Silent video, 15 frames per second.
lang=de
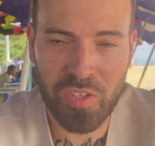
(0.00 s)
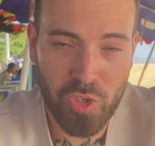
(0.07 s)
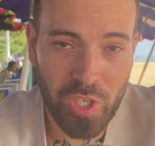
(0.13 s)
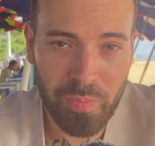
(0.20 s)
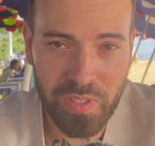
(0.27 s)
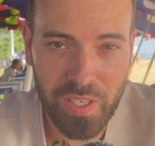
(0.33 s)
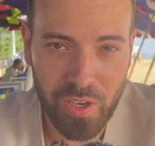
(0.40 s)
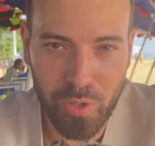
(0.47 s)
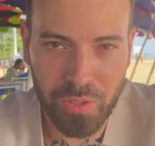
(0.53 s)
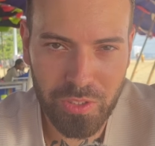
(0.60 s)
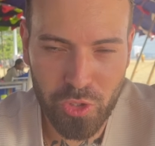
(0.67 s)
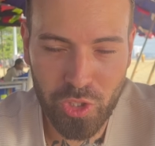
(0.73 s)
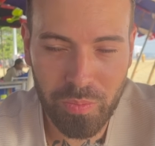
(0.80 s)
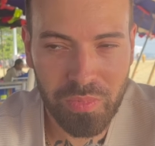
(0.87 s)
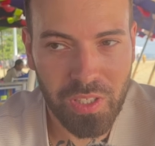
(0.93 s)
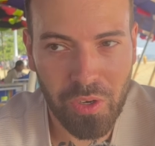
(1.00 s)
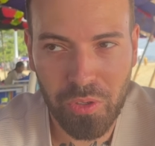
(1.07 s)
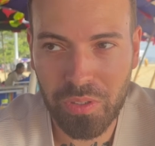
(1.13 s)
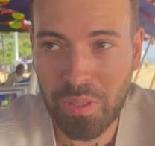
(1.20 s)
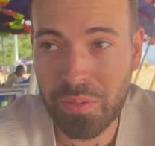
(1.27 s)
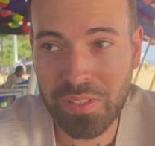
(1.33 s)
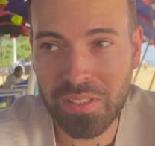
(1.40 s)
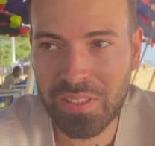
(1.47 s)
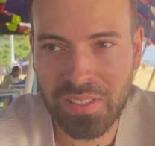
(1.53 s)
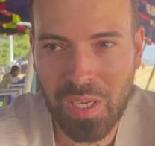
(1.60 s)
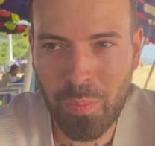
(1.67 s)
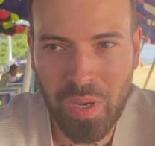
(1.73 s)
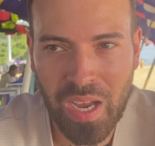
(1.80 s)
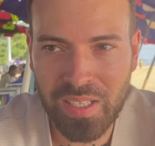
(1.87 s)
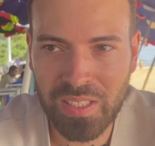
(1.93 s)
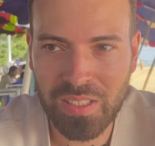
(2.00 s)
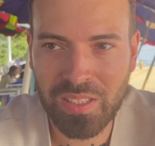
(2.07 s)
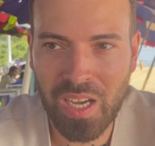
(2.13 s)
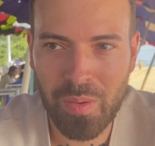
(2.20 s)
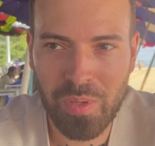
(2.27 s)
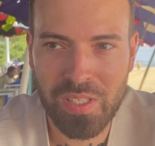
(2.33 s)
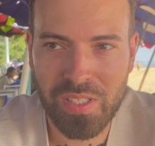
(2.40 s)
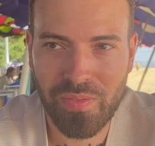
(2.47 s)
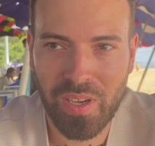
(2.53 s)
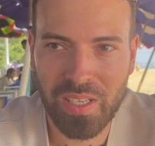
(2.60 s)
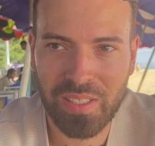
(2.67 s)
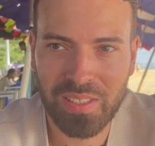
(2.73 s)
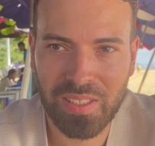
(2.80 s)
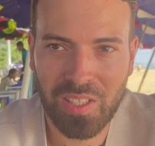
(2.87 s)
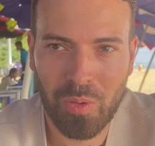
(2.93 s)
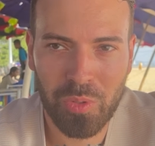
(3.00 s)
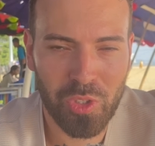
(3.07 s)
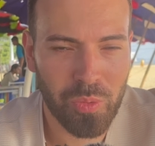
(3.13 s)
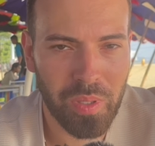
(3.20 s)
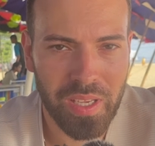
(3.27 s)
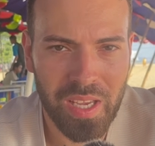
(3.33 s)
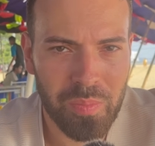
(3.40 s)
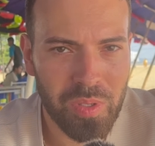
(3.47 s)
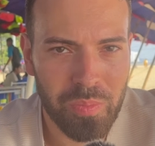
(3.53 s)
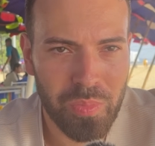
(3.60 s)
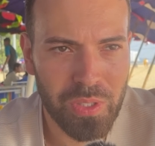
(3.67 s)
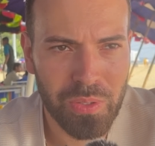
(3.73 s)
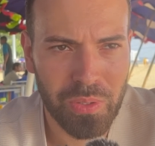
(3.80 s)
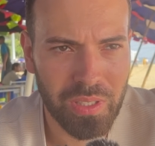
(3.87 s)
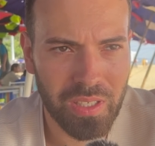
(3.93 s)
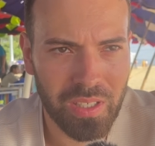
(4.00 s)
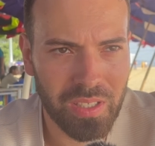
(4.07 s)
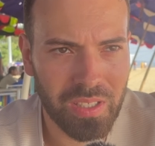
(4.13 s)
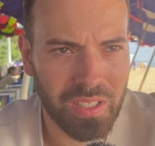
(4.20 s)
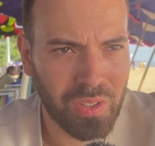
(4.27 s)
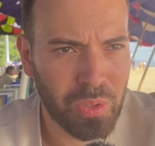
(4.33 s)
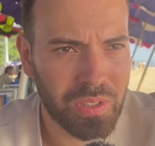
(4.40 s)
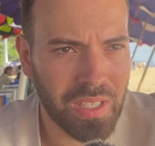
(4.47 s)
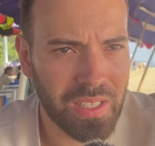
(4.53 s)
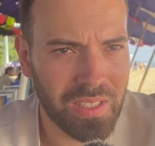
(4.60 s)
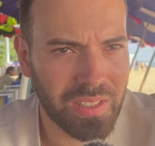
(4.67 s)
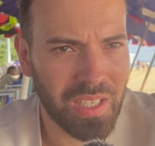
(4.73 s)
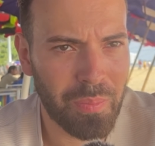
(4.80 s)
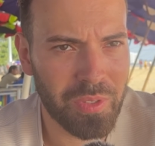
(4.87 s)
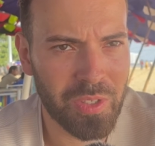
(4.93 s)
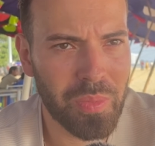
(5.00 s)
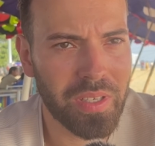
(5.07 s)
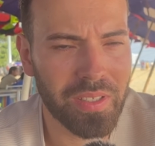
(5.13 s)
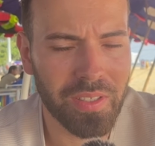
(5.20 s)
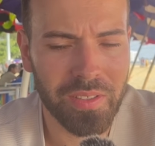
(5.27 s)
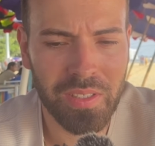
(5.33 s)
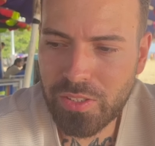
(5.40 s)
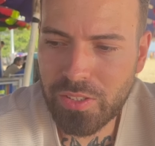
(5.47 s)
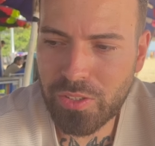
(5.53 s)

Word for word: Das stimmt ja auch, das stimmt ja auch. Aber gesagt, ich habe keinen. Damals war ich, glaube ich, über Airbnb oder Hotel, ich kann mich nicht mehr erinnern.